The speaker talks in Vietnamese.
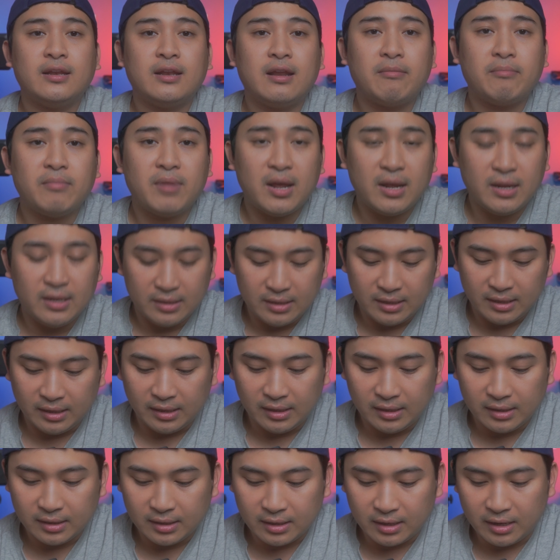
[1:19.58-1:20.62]
năm nay
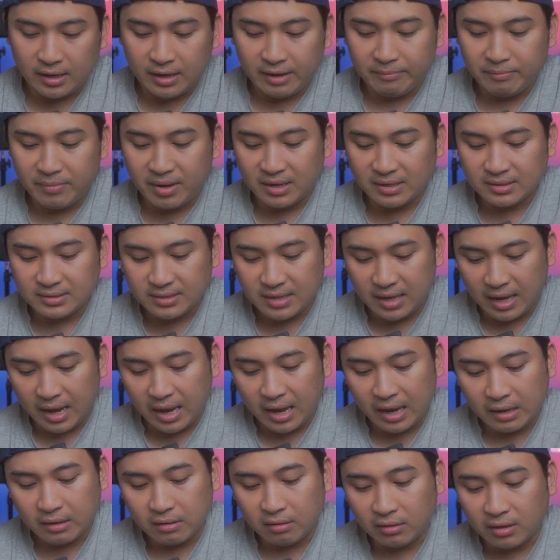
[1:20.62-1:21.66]
thì à, em bé
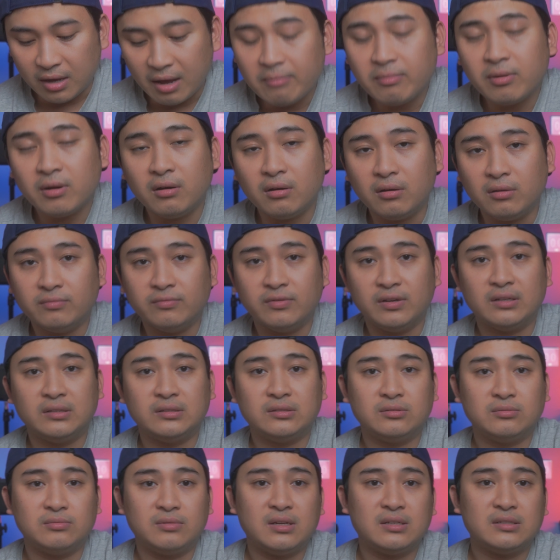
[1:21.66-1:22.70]
sẽ cứng cáp hơn
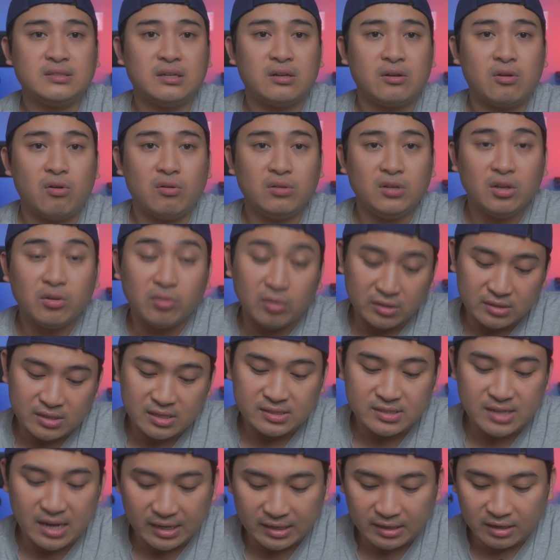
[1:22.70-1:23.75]
và chúng ta sẽ có nhiều thời
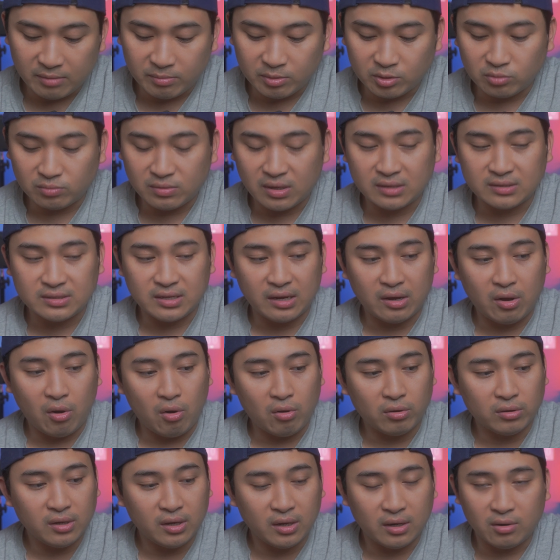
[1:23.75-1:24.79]
gian dành để mà chúng ta sẽ
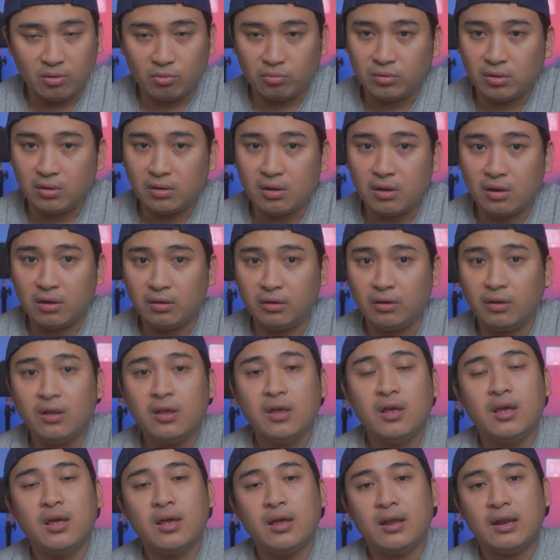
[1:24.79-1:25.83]
có thể đầu tư hơn
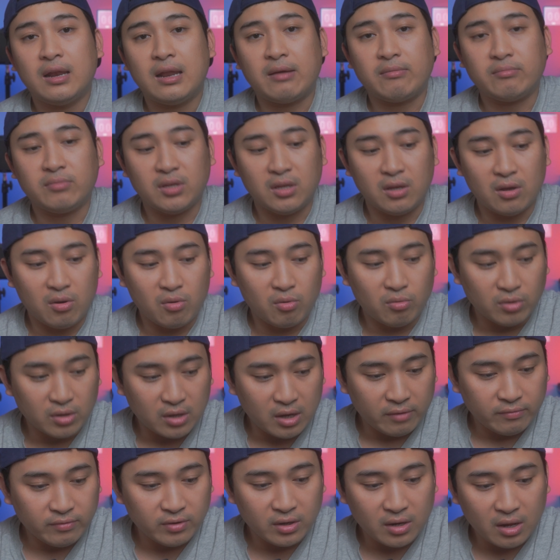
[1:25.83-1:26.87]
làm nhiều
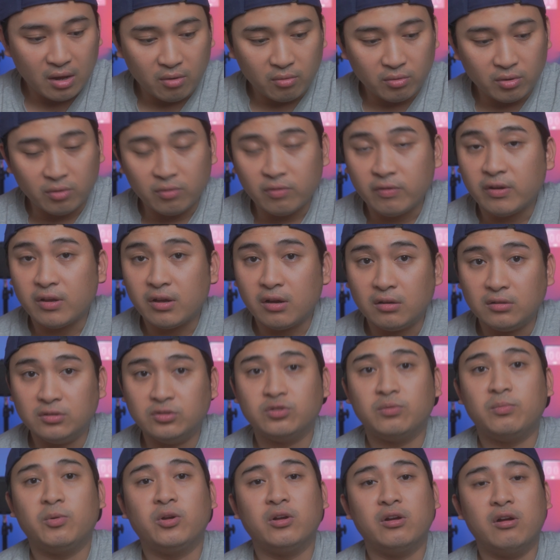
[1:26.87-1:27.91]
những cái video hữu ích
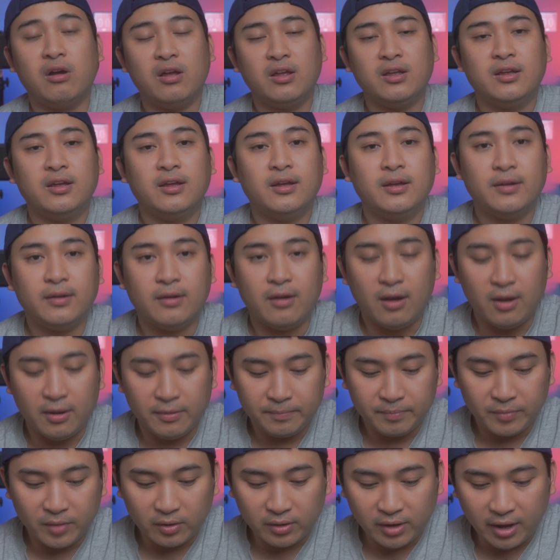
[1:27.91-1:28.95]
hơn cho mọi người đó
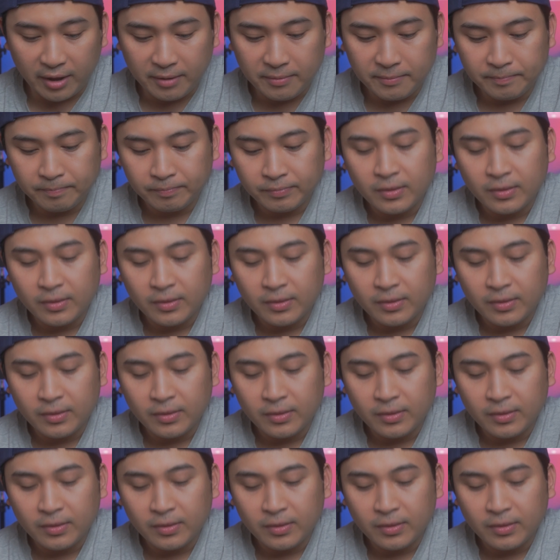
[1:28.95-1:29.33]
ok